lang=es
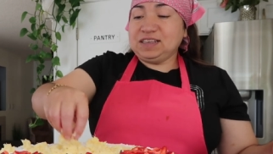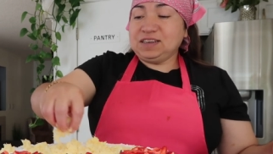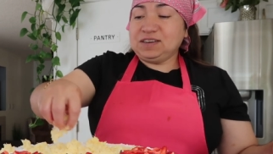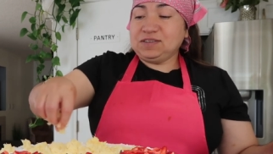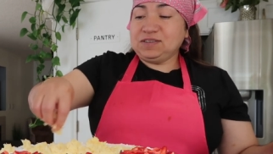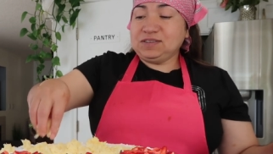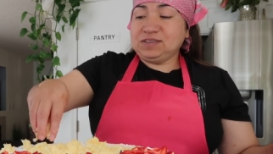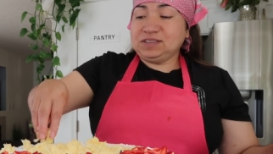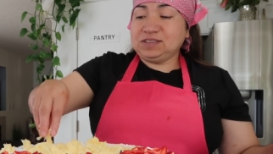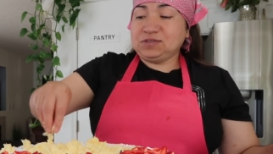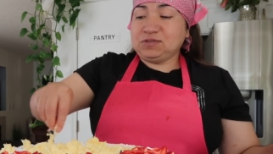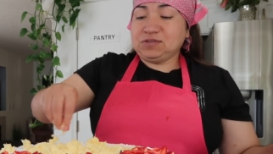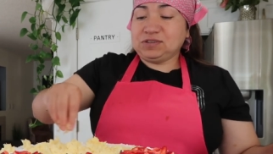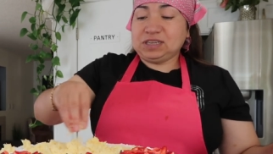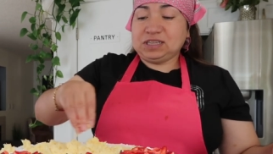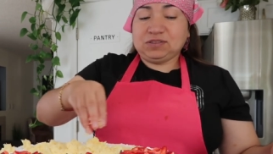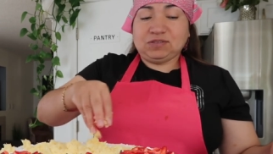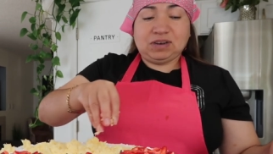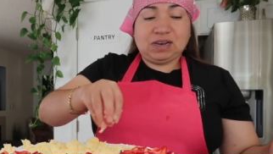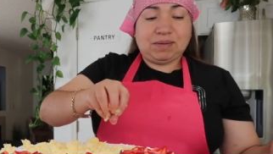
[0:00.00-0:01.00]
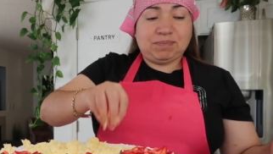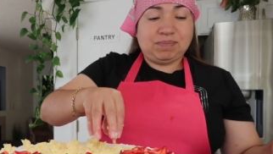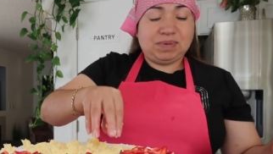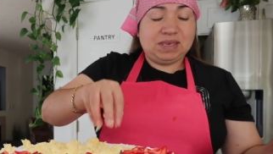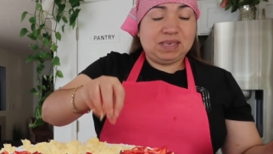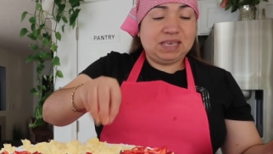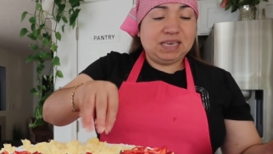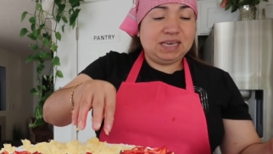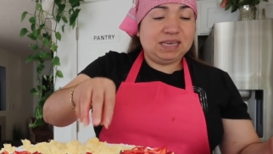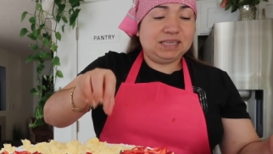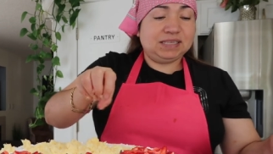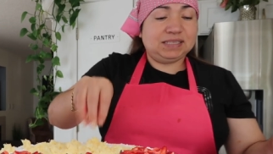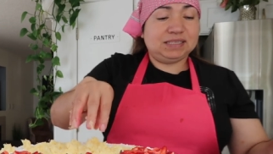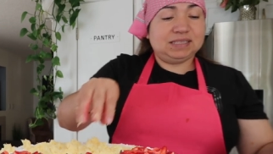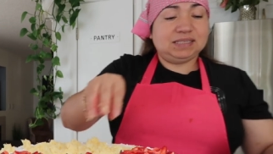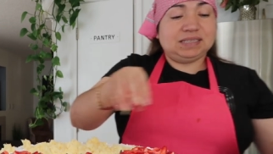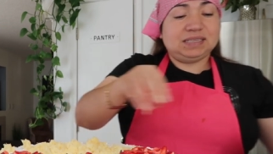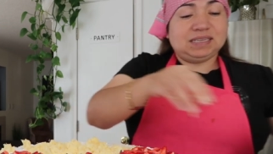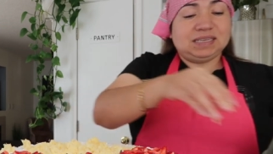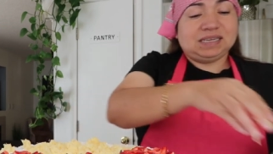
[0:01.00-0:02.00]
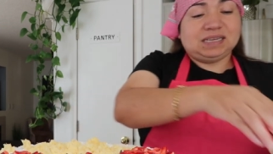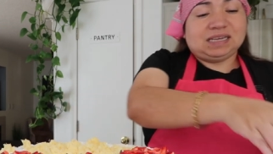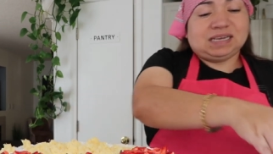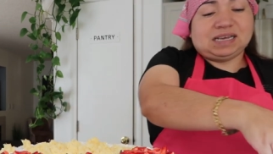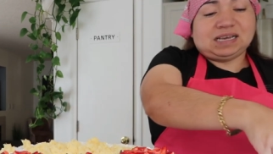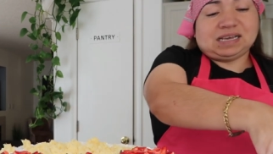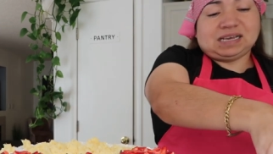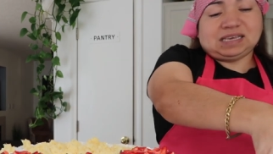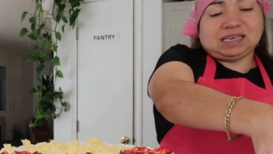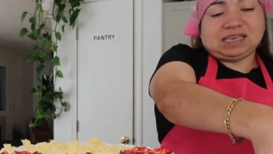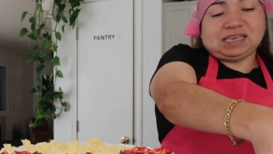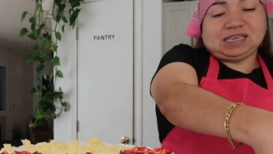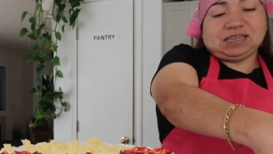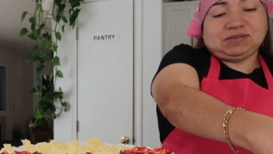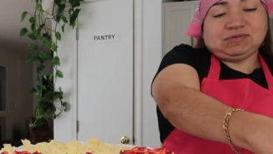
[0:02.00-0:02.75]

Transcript: tengo escurriendo la piña aquí